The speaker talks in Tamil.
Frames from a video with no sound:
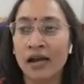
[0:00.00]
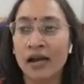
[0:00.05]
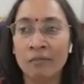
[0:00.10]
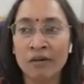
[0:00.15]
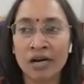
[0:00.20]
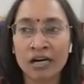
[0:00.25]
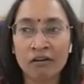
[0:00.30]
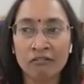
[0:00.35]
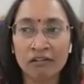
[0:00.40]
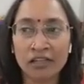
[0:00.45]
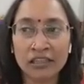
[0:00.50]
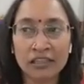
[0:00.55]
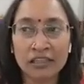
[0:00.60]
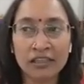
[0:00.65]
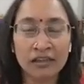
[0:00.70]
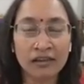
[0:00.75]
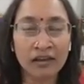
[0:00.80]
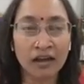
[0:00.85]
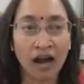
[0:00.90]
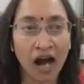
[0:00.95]
நமக்கு
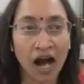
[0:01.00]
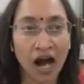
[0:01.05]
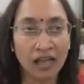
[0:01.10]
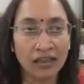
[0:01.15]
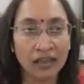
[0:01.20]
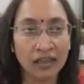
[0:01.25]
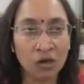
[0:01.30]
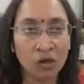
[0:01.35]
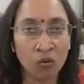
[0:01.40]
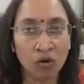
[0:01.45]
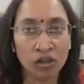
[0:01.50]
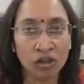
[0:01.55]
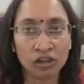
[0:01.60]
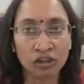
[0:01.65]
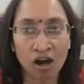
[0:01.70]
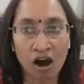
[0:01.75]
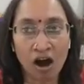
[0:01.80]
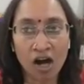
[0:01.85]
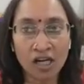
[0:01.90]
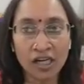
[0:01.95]
வந்து அந்த ஒரு
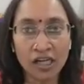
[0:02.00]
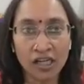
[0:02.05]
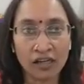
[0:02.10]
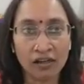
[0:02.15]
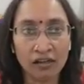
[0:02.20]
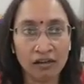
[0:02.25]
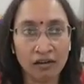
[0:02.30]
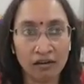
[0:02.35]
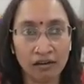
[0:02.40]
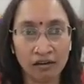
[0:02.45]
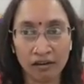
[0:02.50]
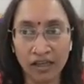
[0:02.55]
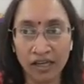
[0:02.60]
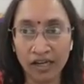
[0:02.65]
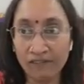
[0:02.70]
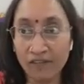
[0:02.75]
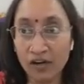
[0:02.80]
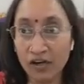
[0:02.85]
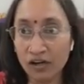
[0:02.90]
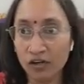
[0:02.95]
தாட்
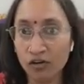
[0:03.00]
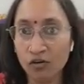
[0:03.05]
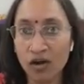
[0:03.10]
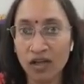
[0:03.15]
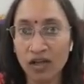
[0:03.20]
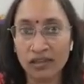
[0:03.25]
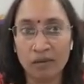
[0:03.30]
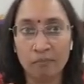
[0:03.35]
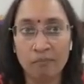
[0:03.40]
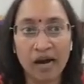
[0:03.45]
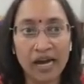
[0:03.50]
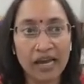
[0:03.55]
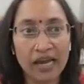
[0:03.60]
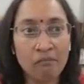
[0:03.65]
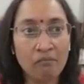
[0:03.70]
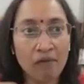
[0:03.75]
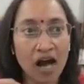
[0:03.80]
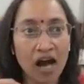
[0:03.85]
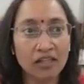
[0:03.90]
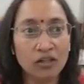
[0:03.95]
இருந்துட்டு இருக்கும் அந்த
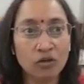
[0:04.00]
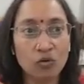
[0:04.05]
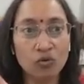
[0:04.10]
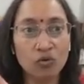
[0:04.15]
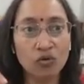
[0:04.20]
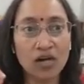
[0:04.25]
பயம் அதுக்கு